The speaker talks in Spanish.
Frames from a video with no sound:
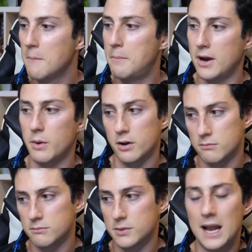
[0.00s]
Pero bueno,
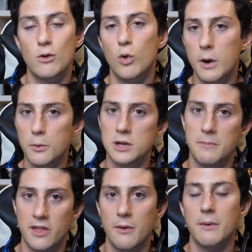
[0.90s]
ya el cuerpo se
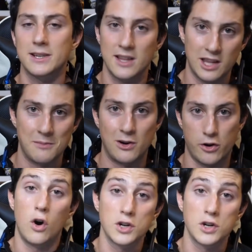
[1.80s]
empieza a ver bastante mejor.